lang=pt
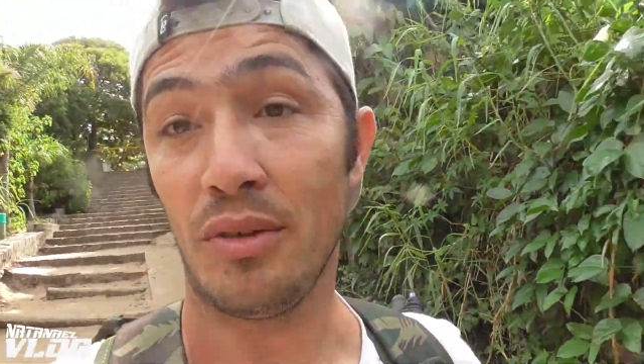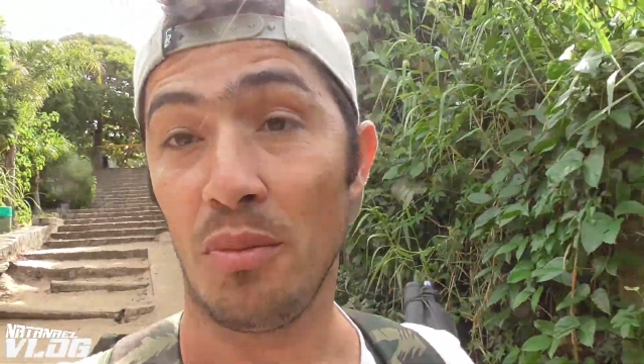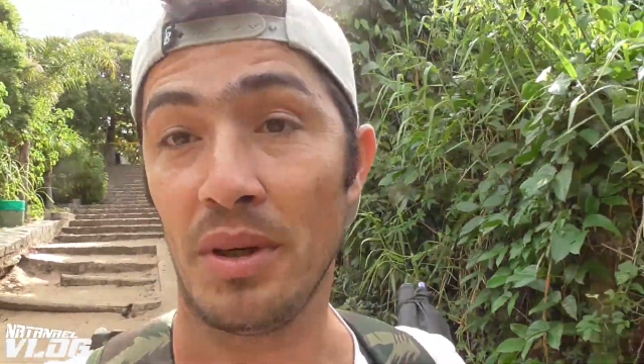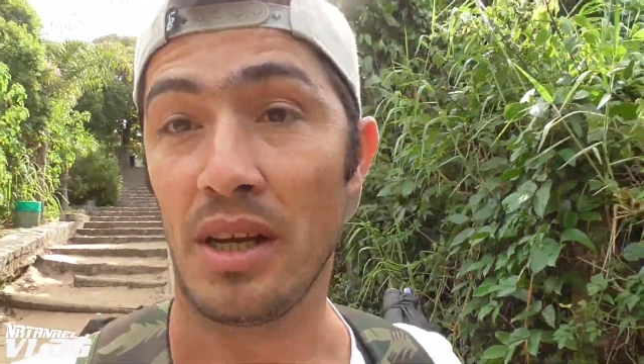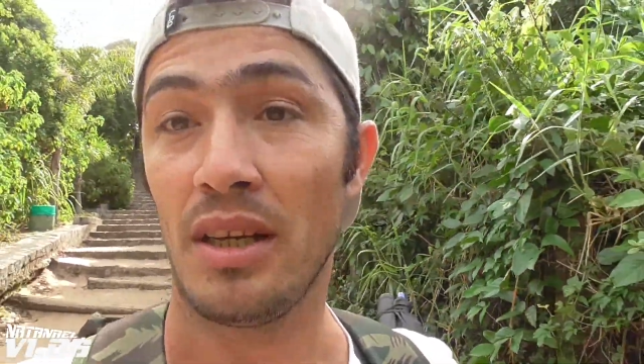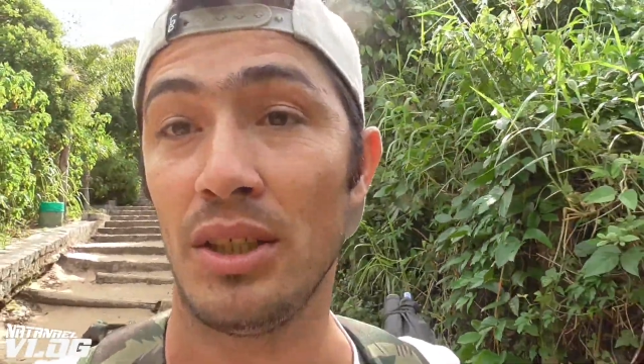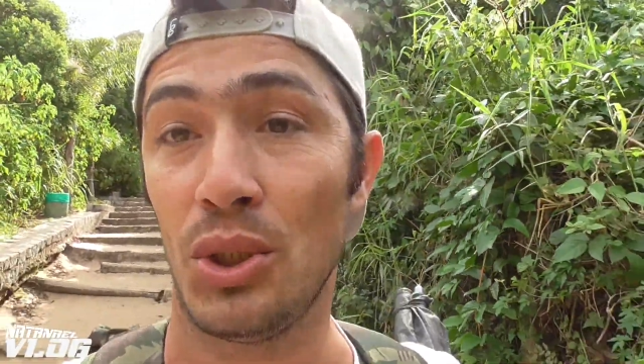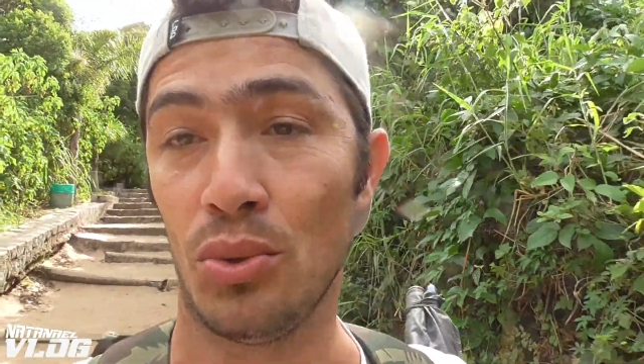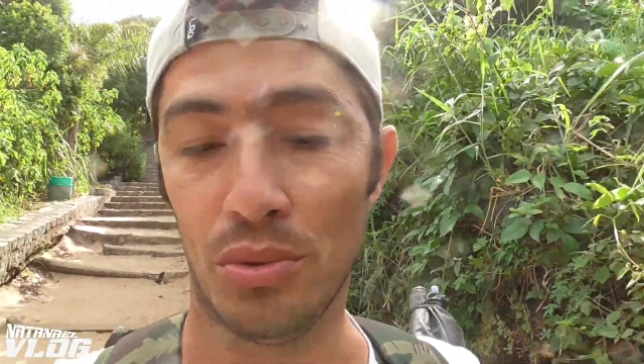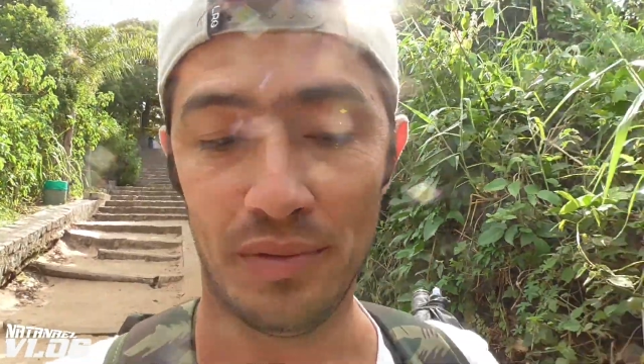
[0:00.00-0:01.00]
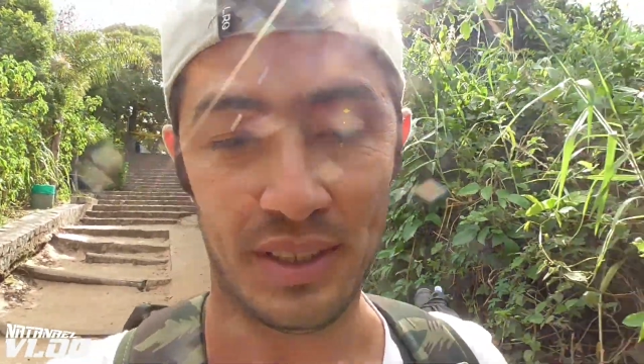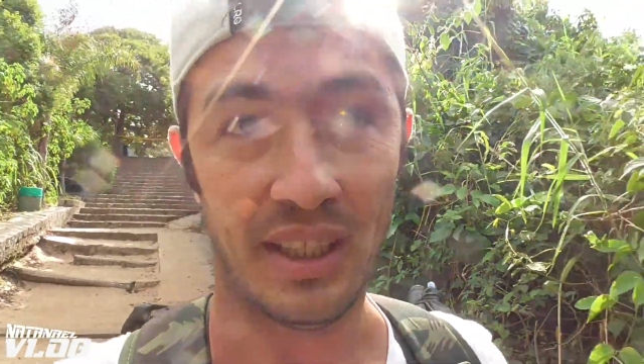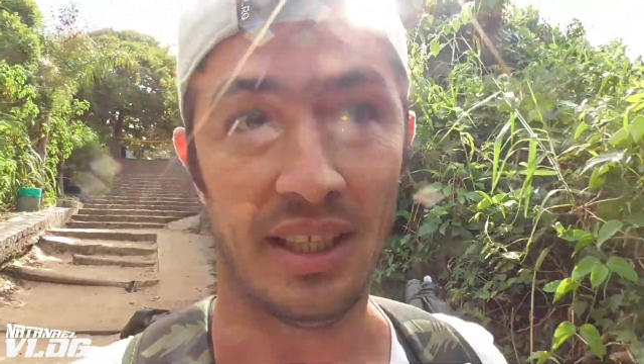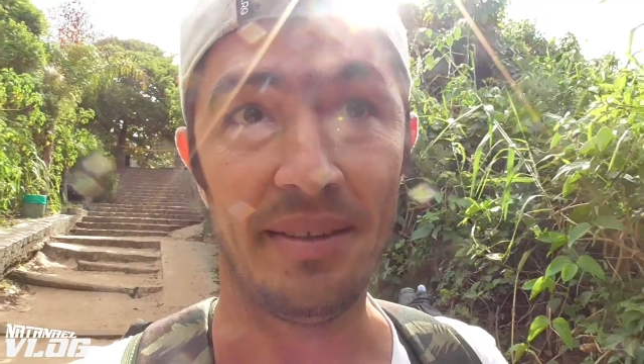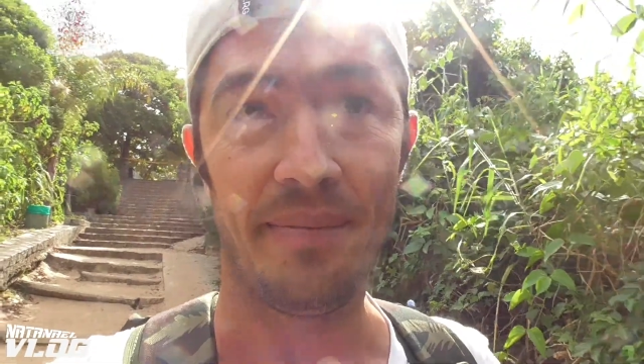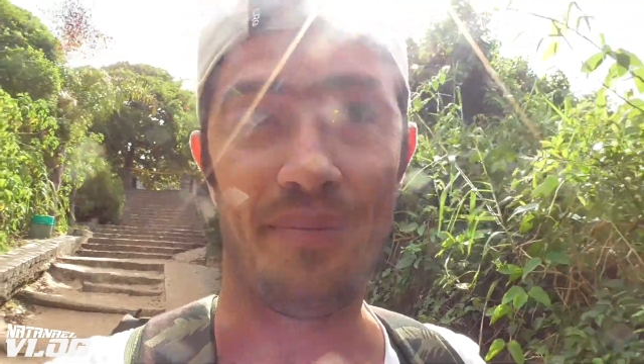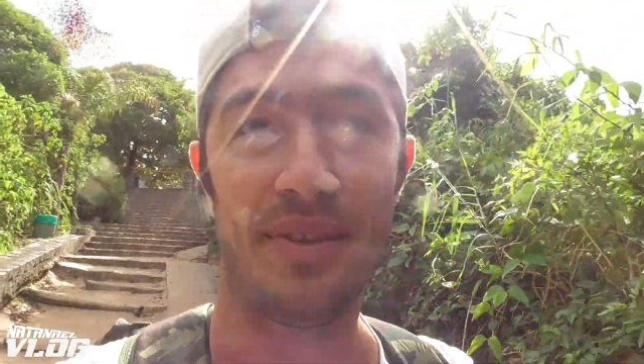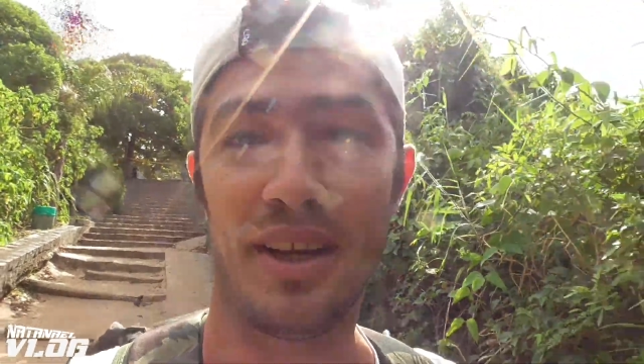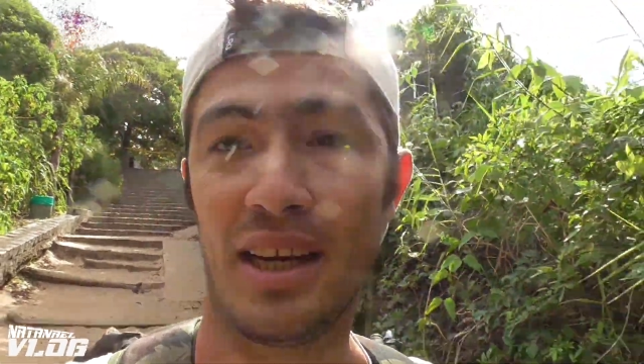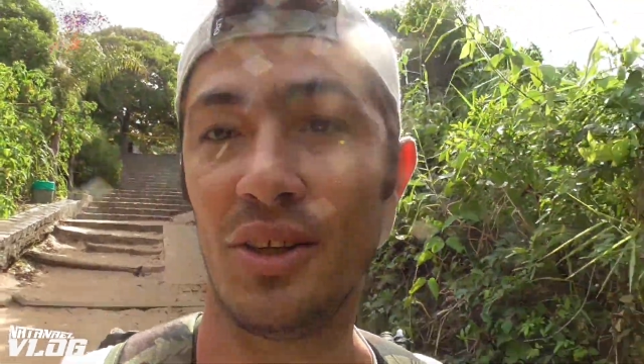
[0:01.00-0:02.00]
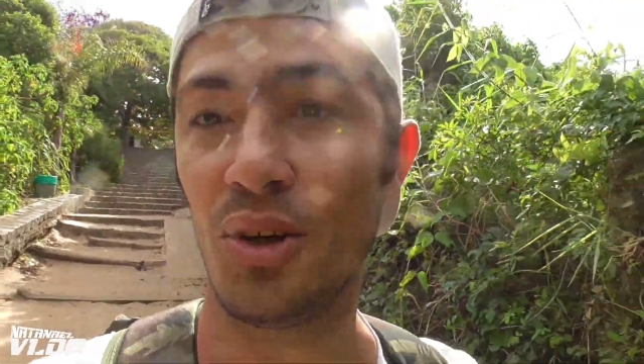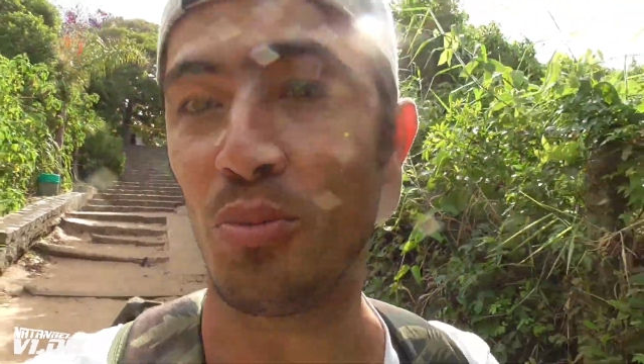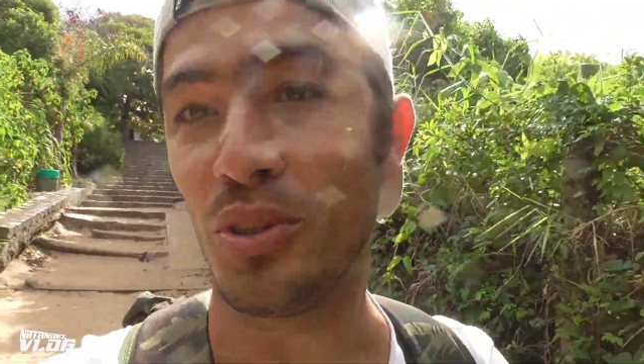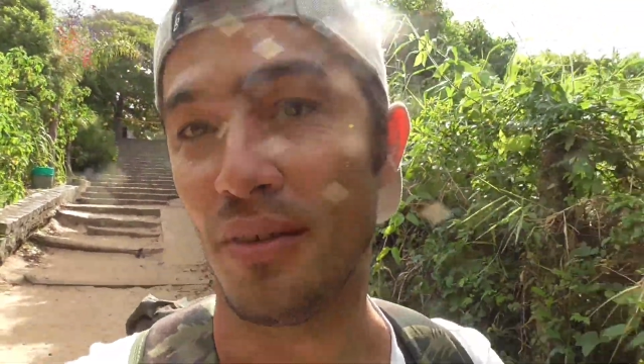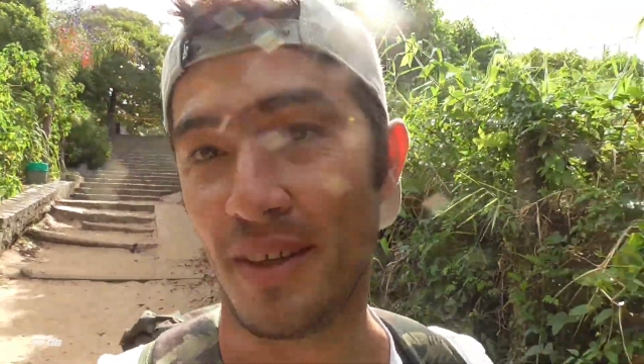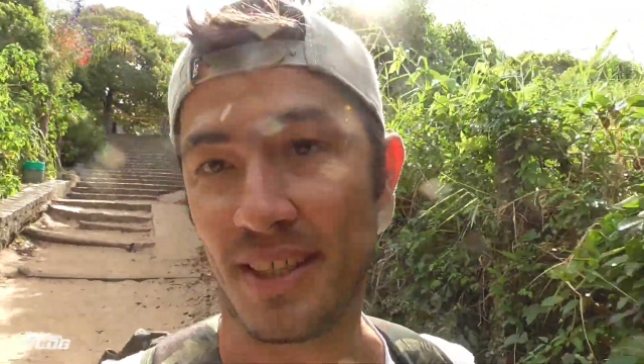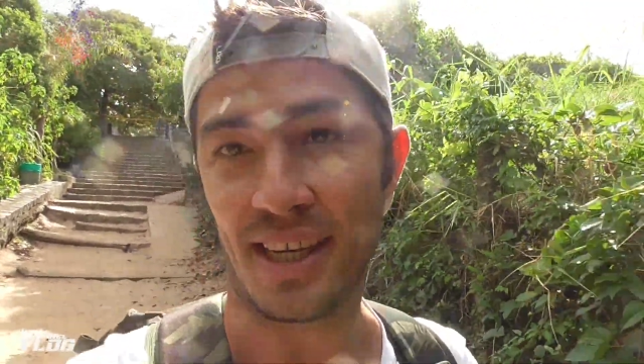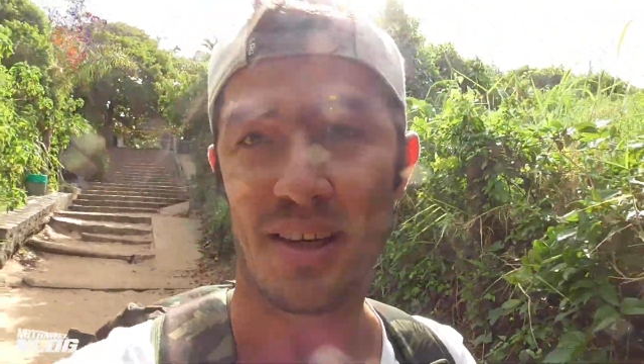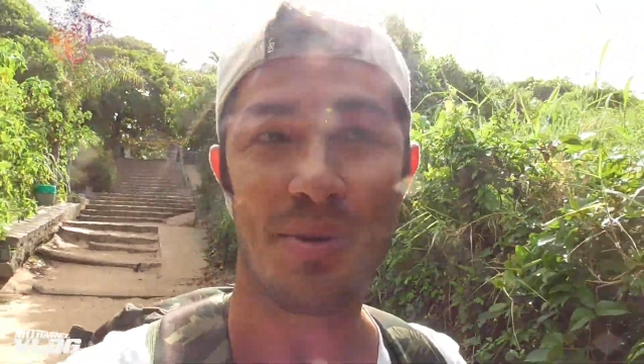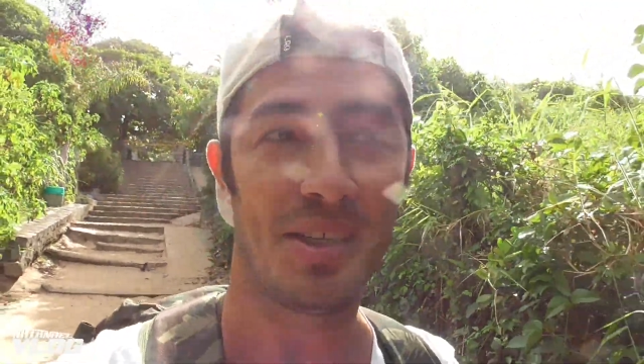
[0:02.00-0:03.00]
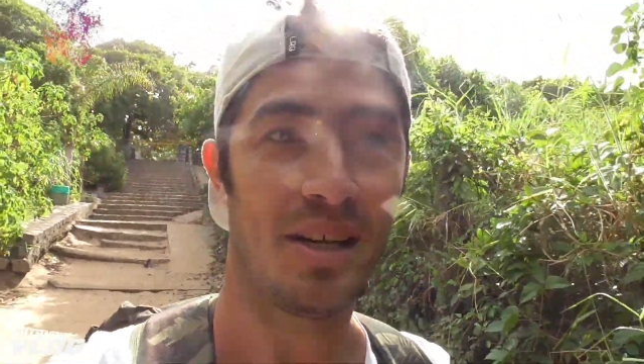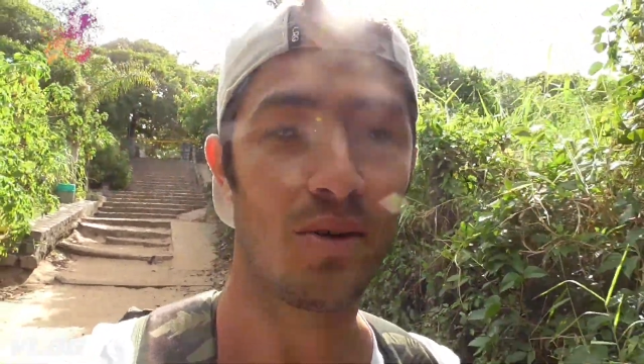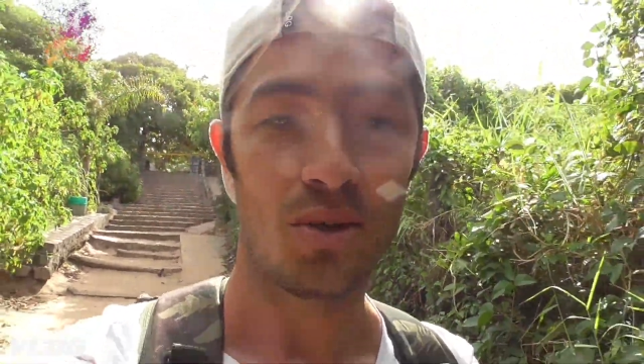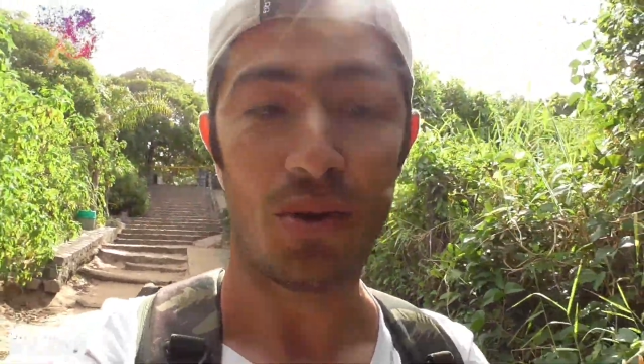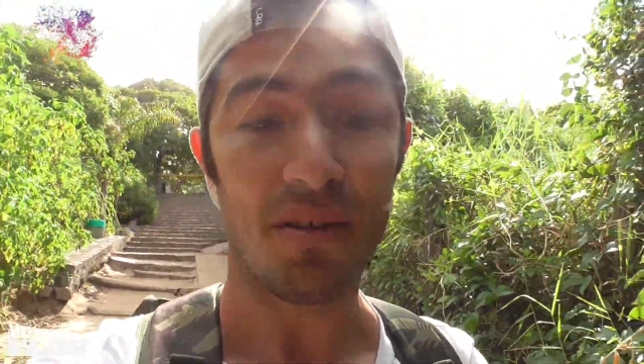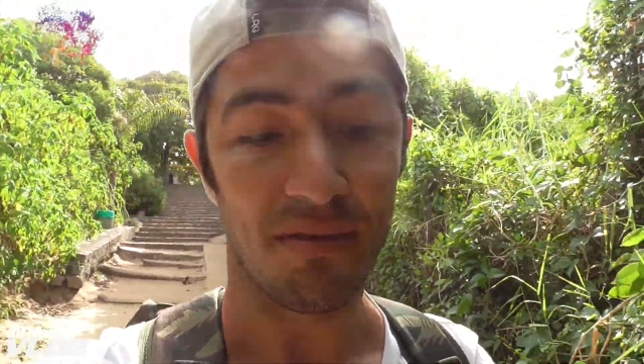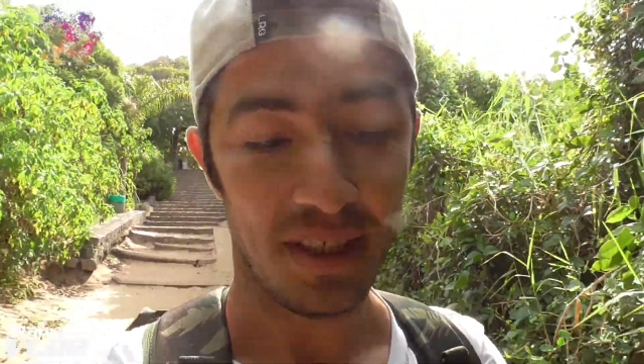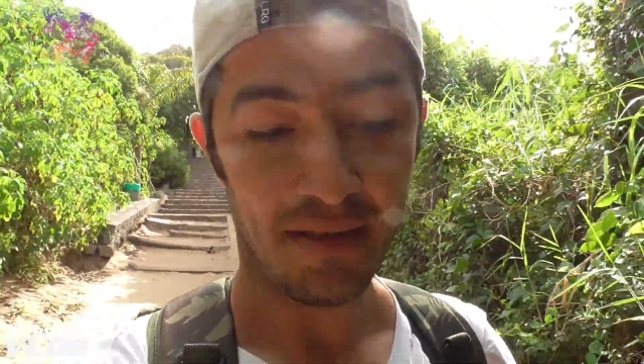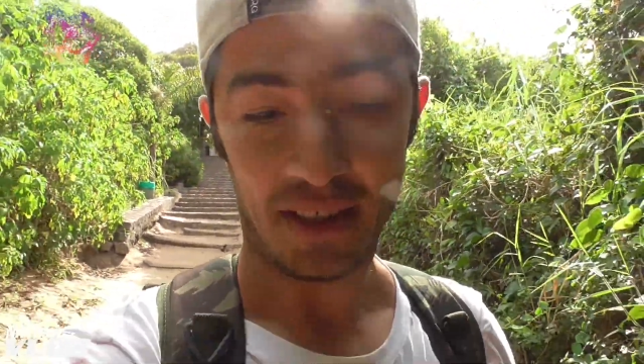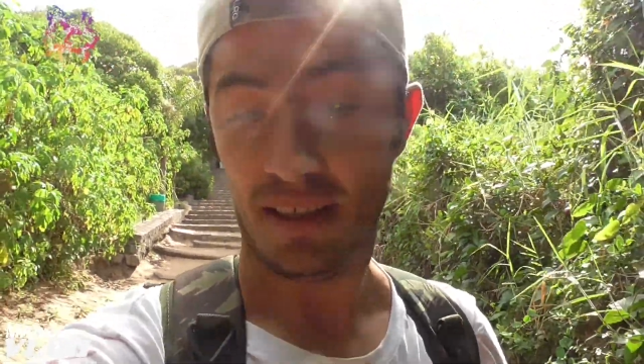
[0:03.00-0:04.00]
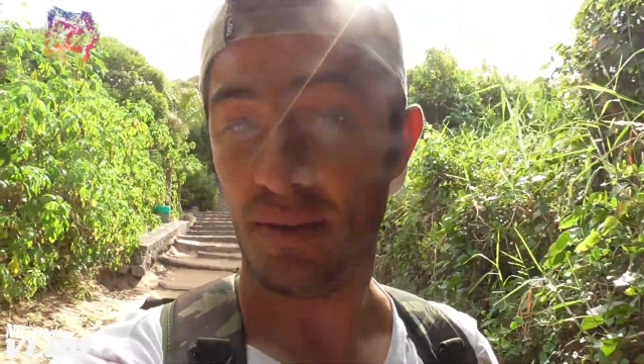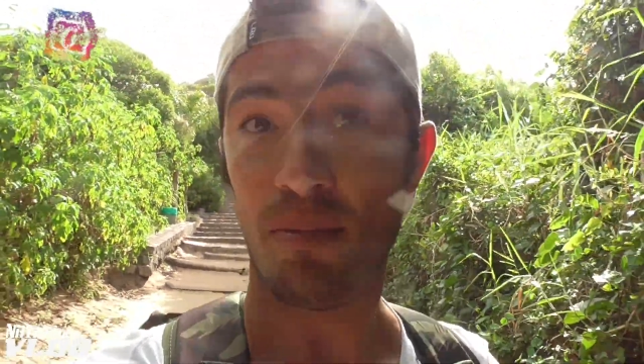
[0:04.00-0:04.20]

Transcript: é que foi pegar aquela anchova, tá? Aquele dia eu não pude levar essa câmera aqui, agora eu tô levando aqui. O